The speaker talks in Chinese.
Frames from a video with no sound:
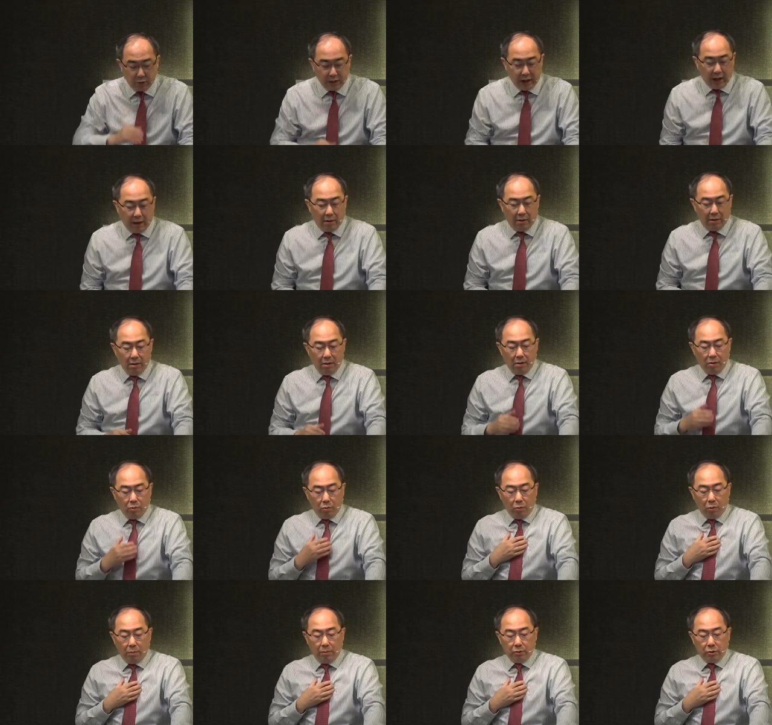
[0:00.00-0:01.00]
耀，
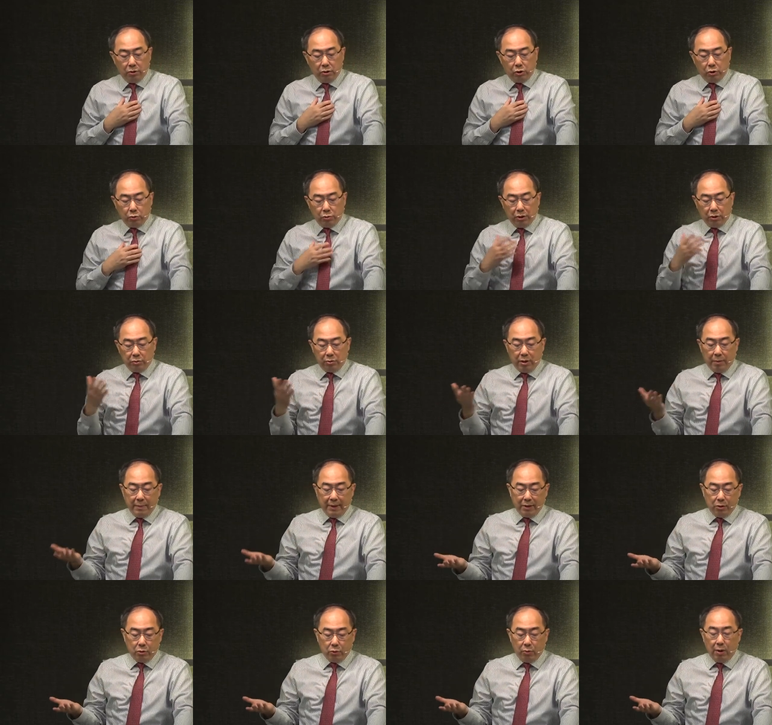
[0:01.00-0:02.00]
我们就是主耶稣的
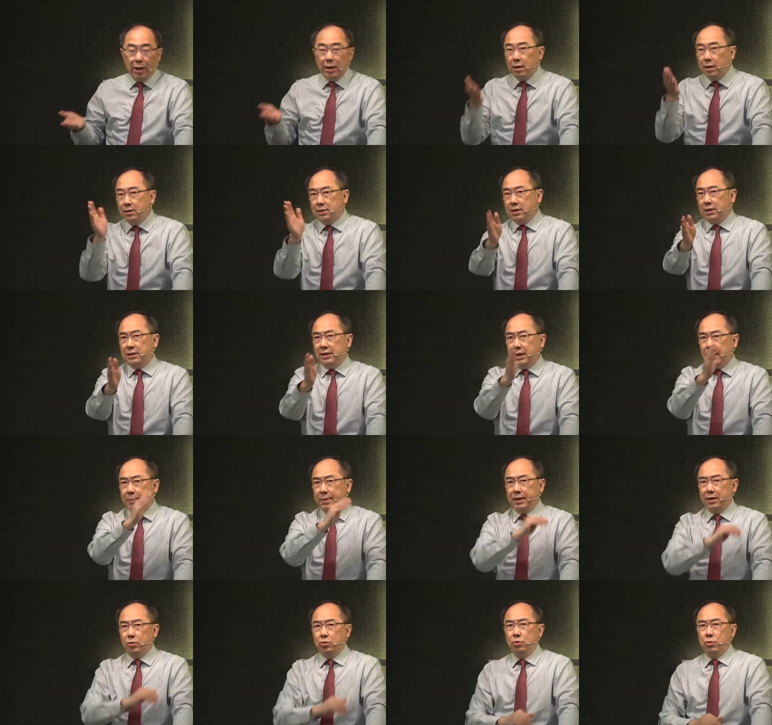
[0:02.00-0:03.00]
门徒了。这是一个
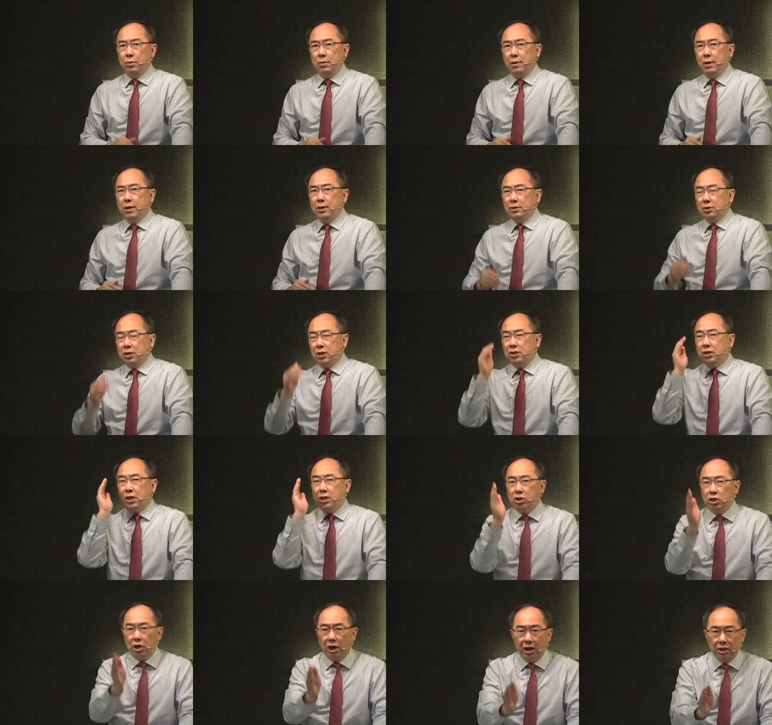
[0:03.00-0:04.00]
评语，这是个
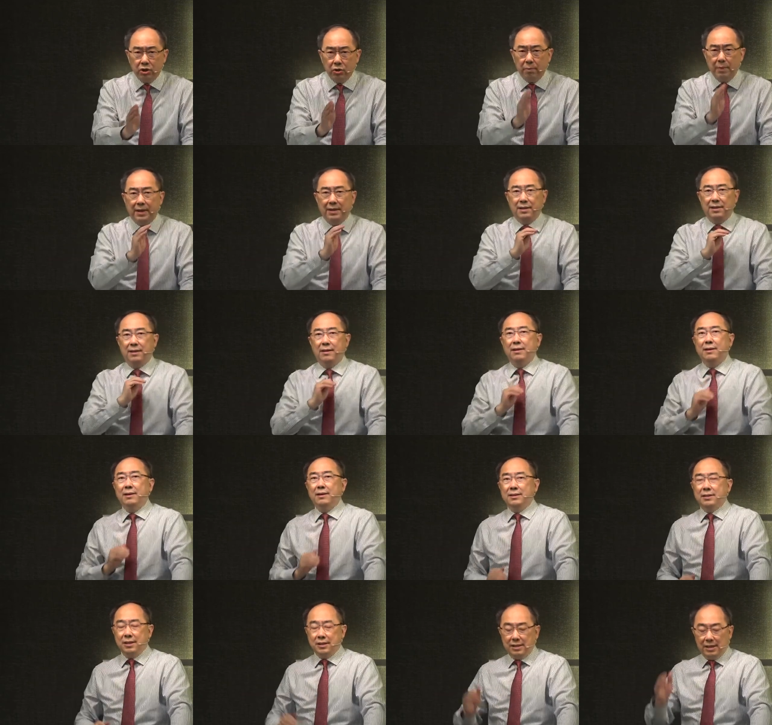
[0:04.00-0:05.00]
judgment。
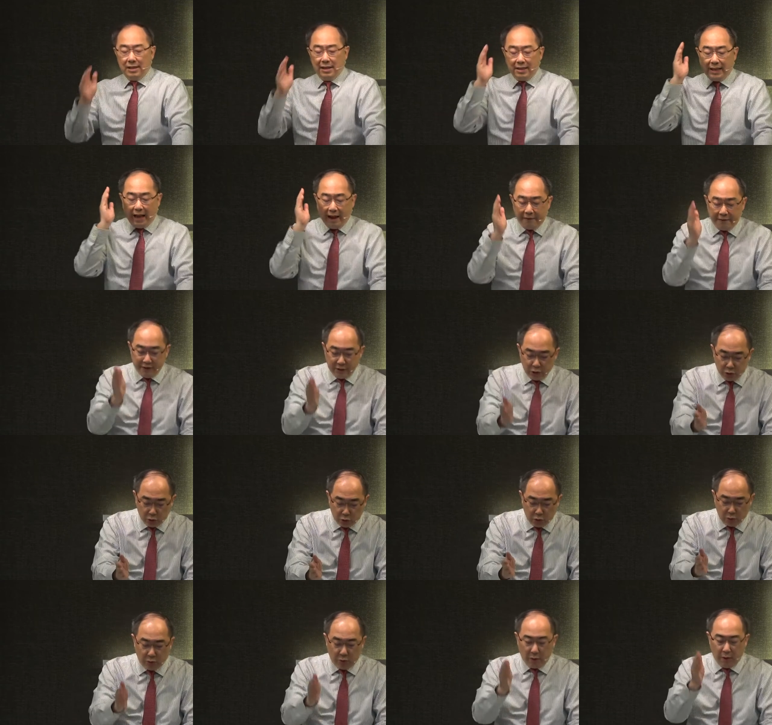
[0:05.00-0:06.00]
这是一个打分
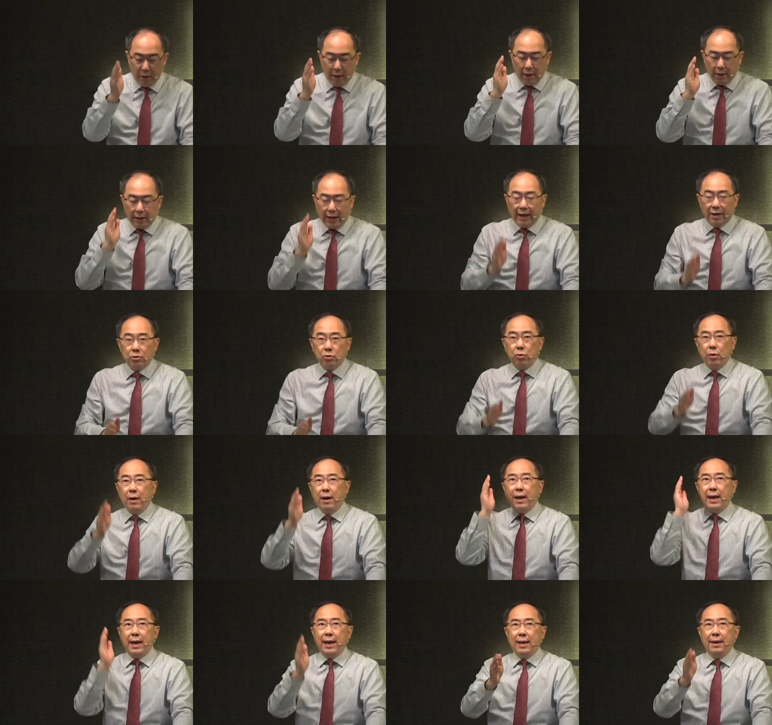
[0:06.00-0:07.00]
数，他说
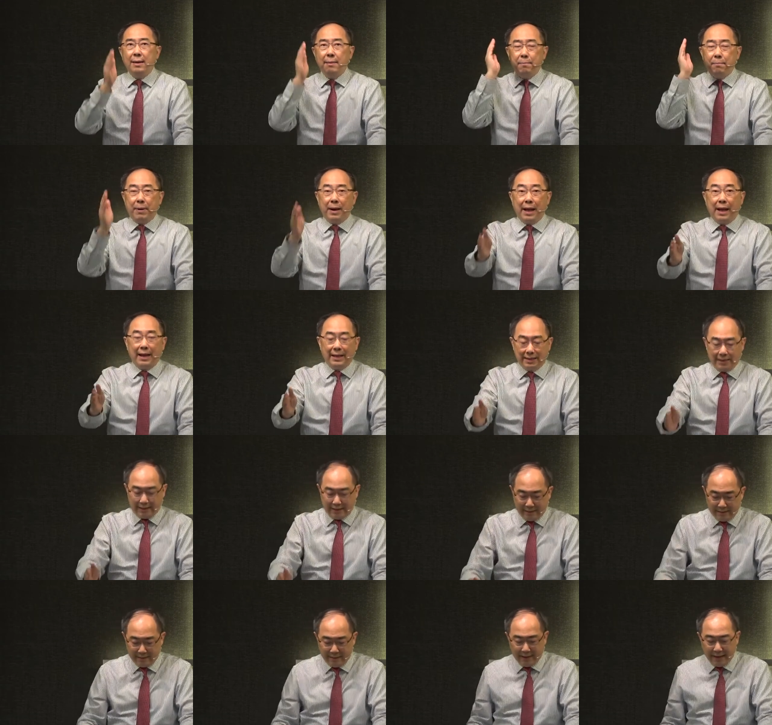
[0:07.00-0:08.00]
A
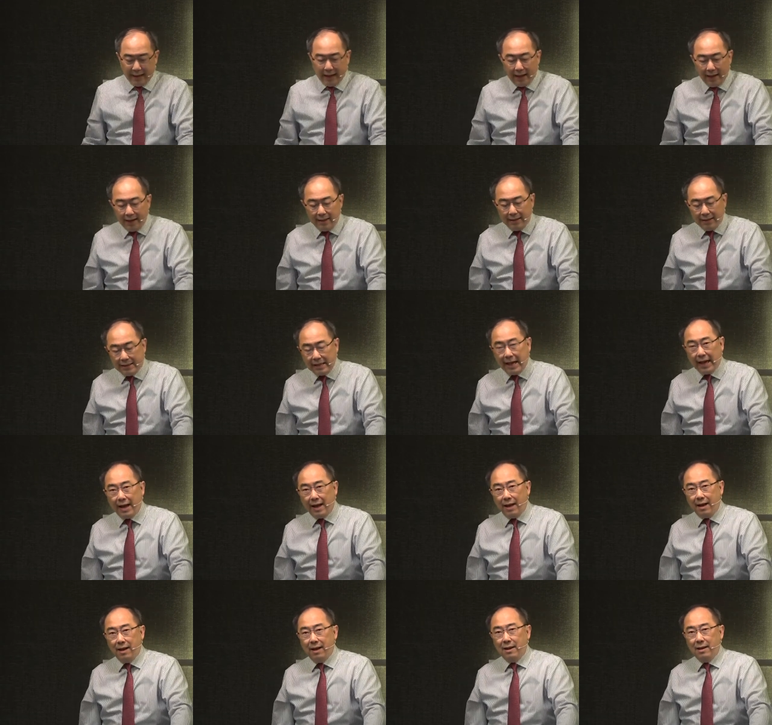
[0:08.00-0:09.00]
plus，A
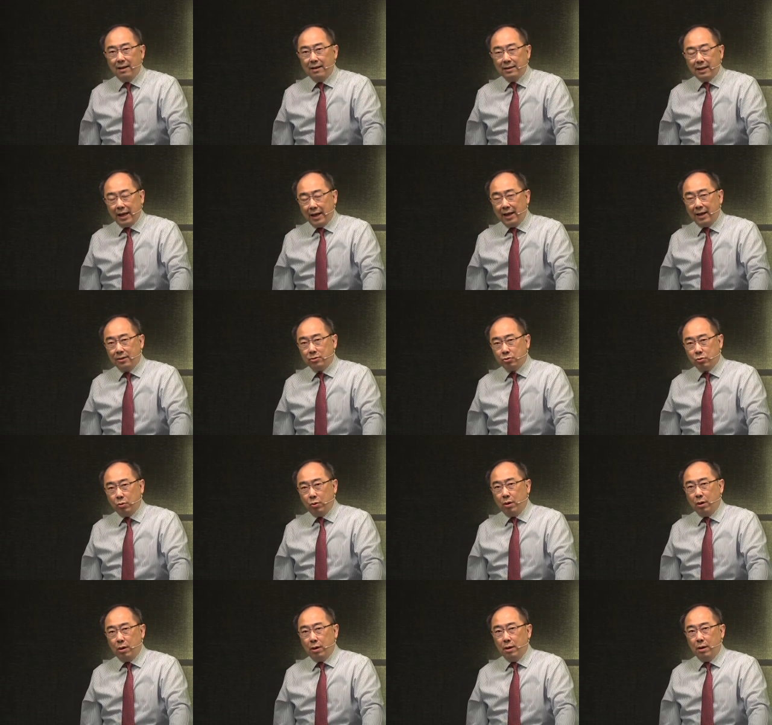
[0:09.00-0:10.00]
加，他
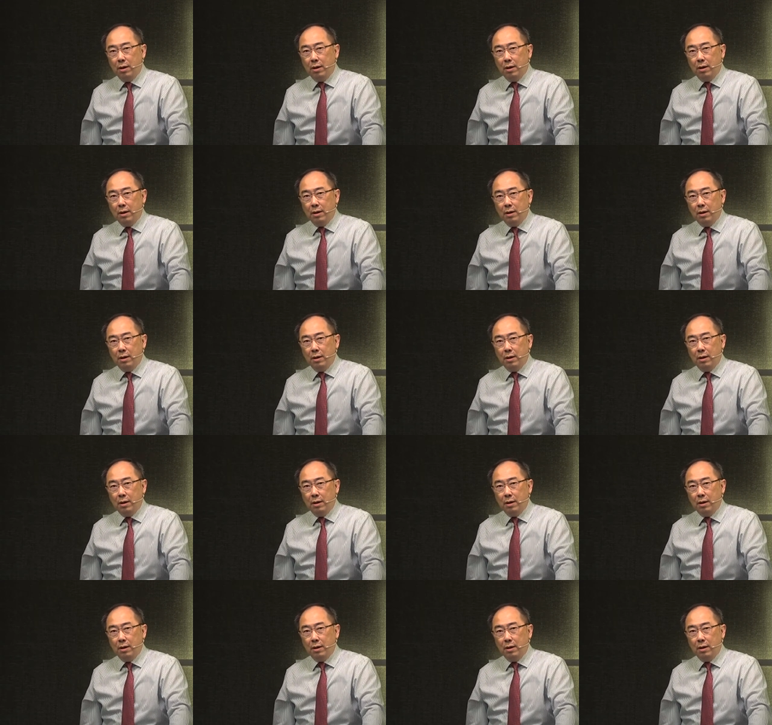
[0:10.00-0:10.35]
说